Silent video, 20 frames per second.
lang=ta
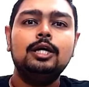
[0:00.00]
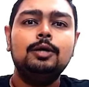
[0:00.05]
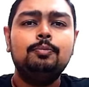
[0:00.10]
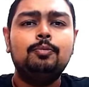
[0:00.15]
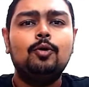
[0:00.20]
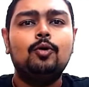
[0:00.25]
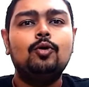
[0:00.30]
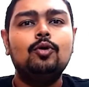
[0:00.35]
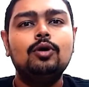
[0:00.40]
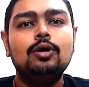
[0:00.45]

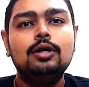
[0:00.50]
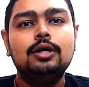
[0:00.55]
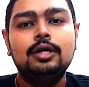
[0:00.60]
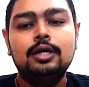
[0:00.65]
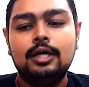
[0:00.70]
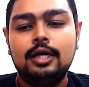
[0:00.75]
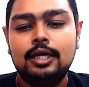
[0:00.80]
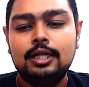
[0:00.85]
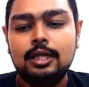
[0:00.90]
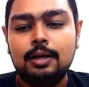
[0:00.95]
இப்போது
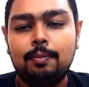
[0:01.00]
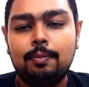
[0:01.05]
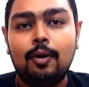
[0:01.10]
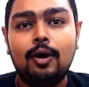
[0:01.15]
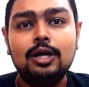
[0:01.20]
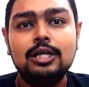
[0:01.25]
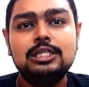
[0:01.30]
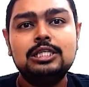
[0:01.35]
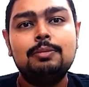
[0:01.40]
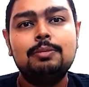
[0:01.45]
இந்த
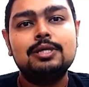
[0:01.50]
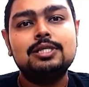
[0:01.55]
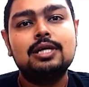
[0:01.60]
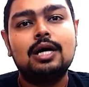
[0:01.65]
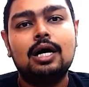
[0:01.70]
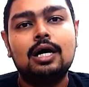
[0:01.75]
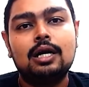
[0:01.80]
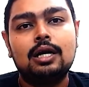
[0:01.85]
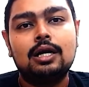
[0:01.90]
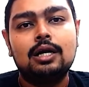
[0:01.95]
பாலிசி
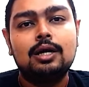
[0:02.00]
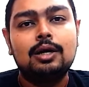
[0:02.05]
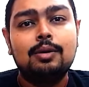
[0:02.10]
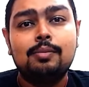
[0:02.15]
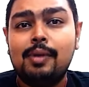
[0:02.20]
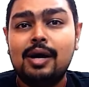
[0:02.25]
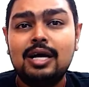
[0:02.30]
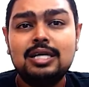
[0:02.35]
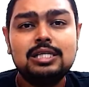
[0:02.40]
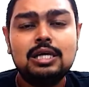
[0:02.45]
பஜார்
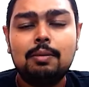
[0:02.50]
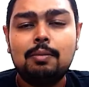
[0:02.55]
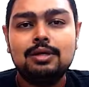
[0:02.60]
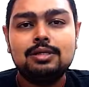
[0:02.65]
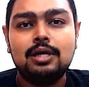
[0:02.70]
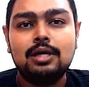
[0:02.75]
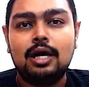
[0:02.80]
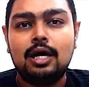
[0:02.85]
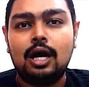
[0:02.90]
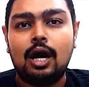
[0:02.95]
பைசா
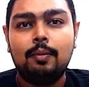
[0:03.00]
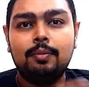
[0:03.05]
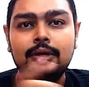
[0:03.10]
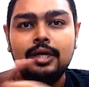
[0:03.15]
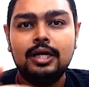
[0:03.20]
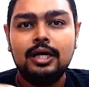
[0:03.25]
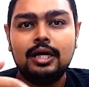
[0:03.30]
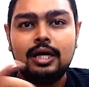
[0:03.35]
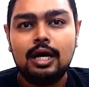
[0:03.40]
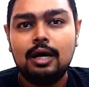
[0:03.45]
பஜார்
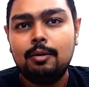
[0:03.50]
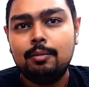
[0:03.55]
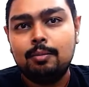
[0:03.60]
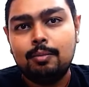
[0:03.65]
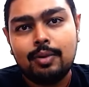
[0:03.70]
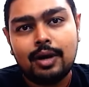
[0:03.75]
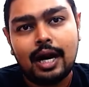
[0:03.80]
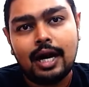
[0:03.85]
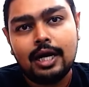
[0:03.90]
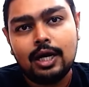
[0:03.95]
அப்படின்ற
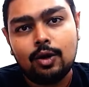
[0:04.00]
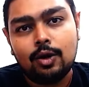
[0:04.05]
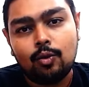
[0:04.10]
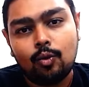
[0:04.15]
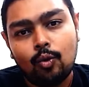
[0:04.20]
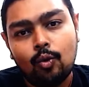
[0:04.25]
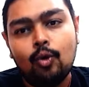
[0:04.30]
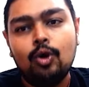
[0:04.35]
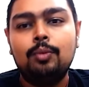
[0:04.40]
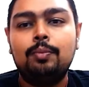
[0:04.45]
பிராண்டை
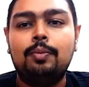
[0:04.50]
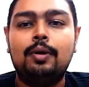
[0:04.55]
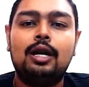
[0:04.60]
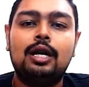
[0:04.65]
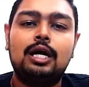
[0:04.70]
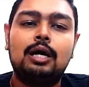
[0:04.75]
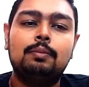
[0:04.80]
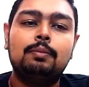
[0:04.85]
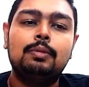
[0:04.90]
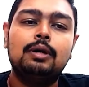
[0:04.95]
ஓன் பண்ணுற
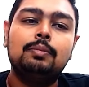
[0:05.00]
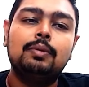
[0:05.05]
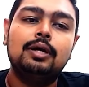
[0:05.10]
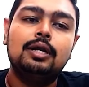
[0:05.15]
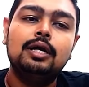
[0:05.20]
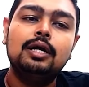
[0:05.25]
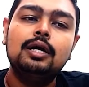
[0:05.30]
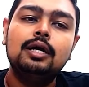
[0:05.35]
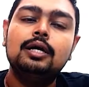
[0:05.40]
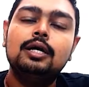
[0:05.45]
கம்பெனி
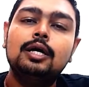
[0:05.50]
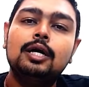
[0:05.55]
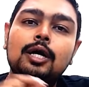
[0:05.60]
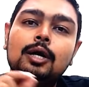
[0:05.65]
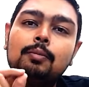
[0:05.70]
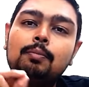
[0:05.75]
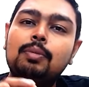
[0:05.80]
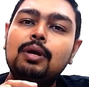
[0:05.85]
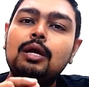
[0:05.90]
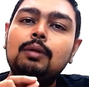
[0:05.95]
பேர்
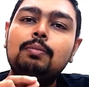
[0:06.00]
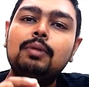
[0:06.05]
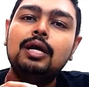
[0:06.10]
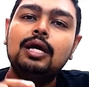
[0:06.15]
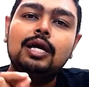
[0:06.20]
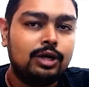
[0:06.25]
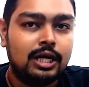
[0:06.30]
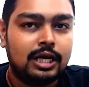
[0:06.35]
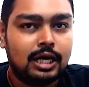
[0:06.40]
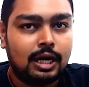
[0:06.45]
பிபி
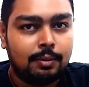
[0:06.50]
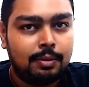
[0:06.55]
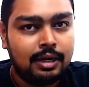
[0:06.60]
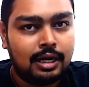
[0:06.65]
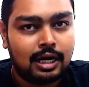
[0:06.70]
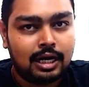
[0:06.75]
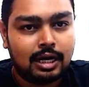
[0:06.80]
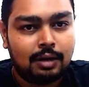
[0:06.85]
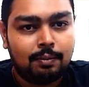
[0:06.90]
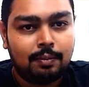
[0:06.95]

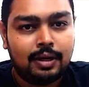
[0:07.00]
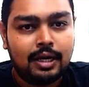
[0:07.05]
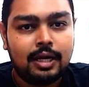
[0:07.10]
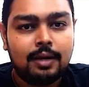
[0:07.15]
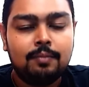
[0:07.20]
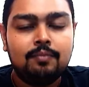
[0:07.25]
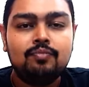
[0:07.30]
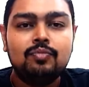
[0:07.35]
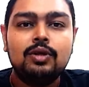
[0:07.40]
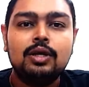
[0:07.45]
அப்படின்ற கம்பெனி
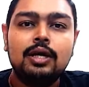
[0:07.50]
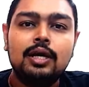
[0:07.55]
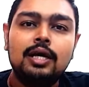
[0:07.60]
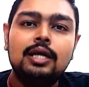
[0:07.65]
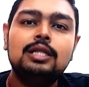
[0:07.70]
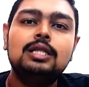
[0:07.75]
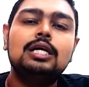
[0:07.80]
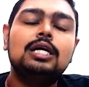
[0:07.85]
இந்த